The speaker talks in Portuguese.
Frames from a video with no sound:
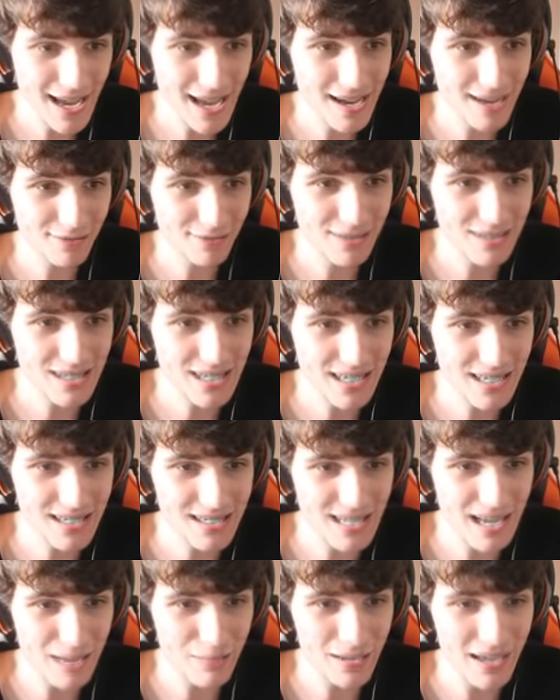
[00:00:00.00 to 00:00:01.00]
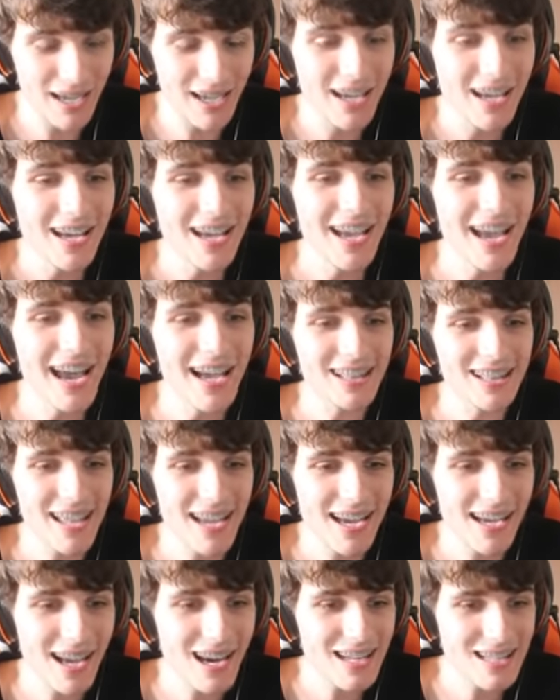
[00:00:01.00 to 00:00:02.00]
Tá, você que sabe. É
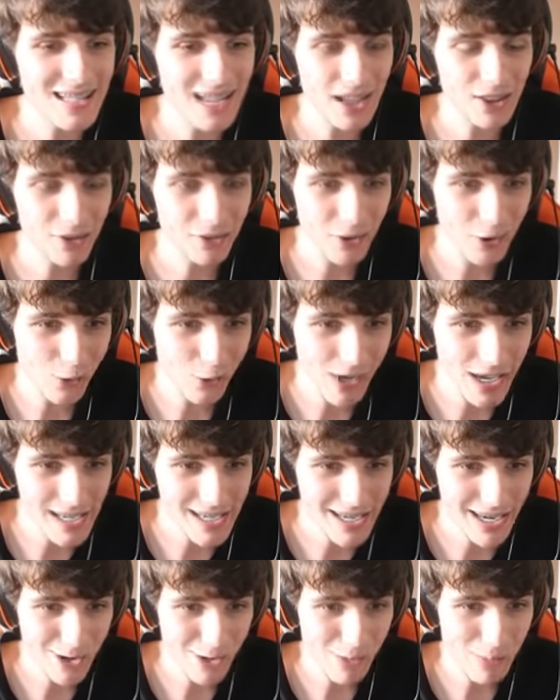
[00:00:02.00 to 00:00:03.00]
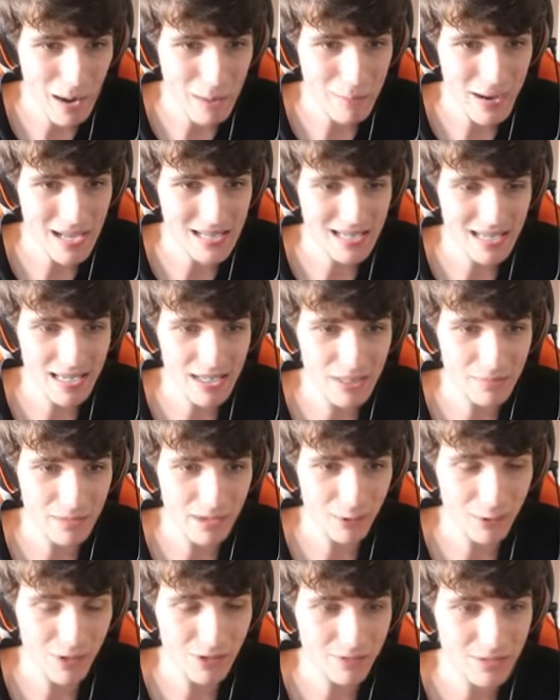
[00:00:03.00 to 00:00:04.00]
até engraçado ver um It com uma máscara de
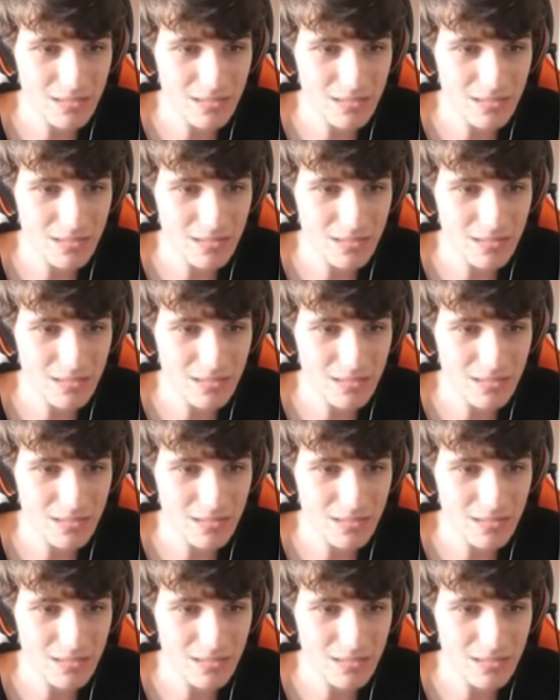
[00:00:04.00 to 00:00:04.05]
mergulho.